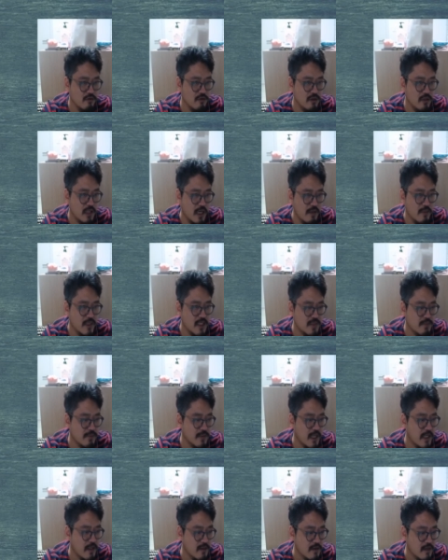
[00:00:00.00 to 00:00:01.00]
남의 집
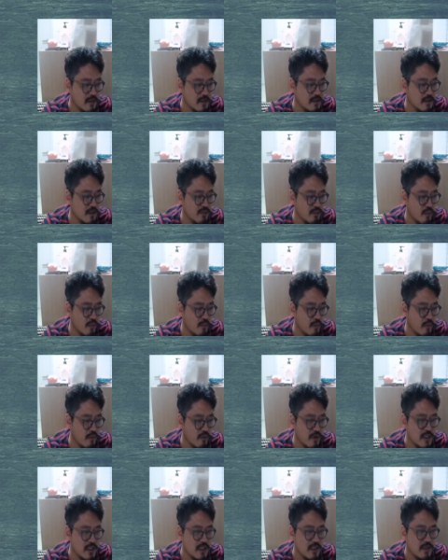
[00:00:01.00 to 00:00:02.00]
깨느라 그걸 못 보고
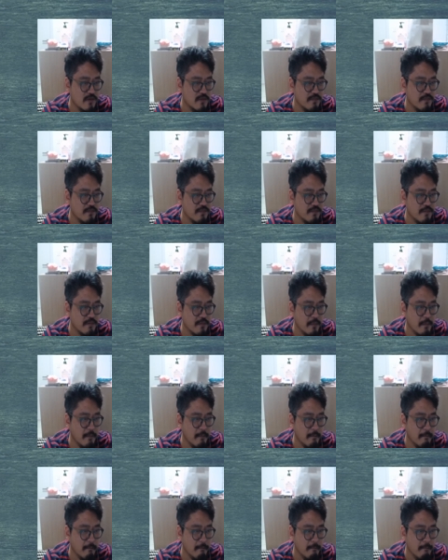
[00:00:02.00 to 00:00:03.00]
계세요.
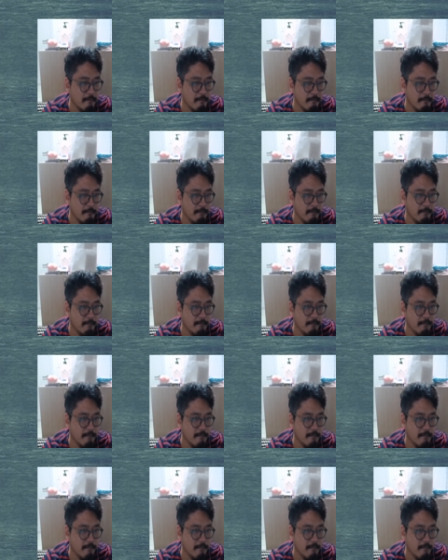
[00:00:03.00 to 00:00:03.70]
음.